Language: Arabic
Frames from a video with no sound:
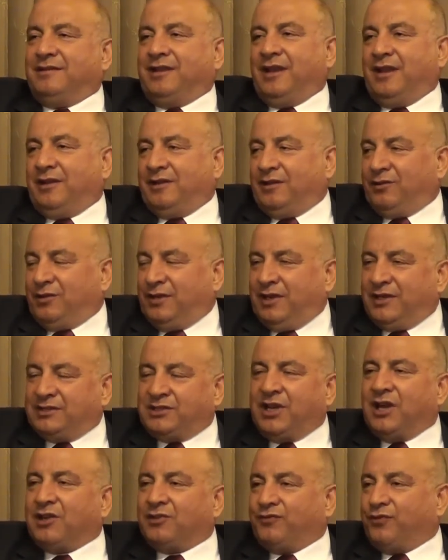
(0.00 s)
آه،
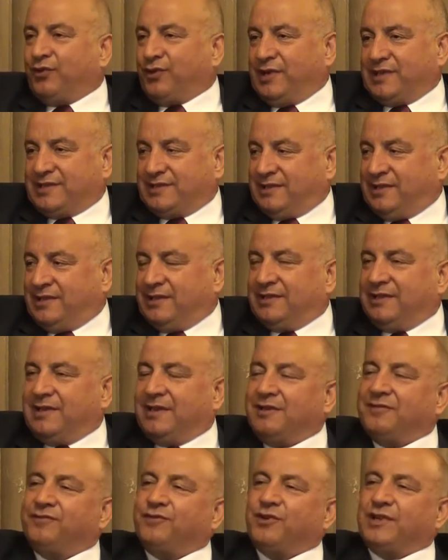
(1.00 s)
ايجاد فرص
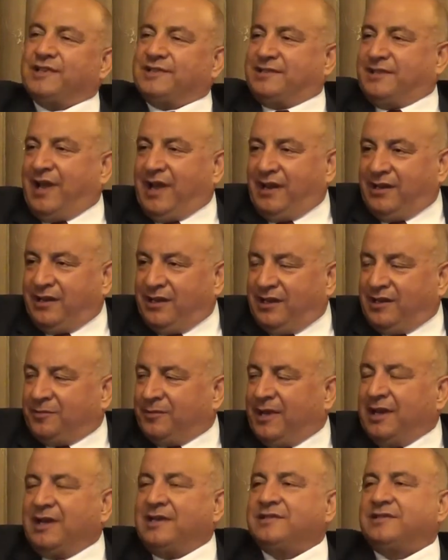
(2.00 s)
ان فرص
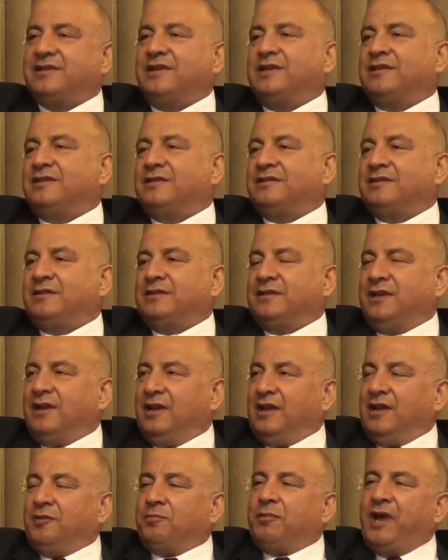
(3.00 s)
تعليم احسن
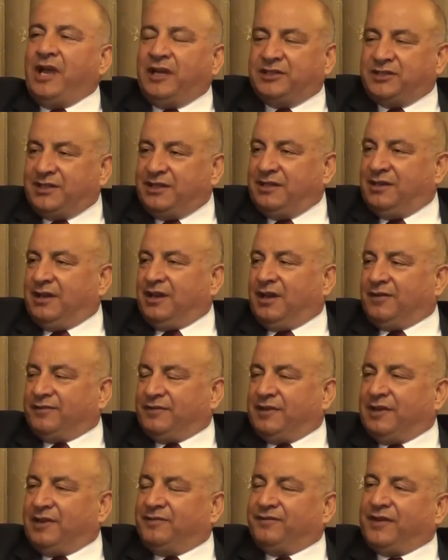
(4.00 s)
معيشيه
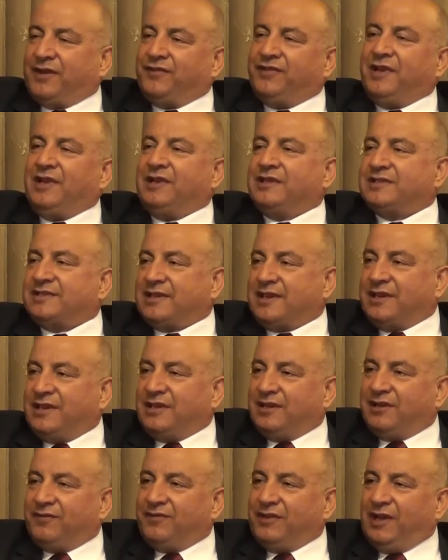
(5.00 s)
افضل ففعلا
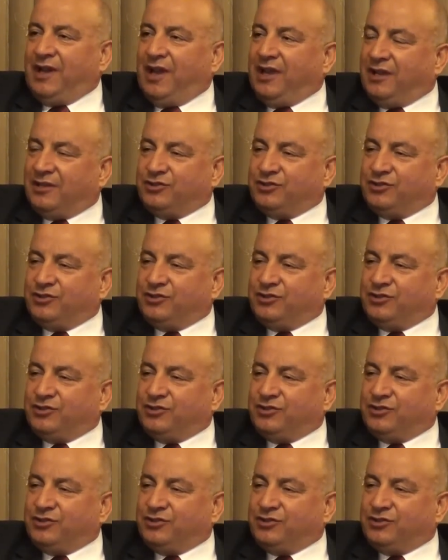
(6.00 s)
سكننا في الحي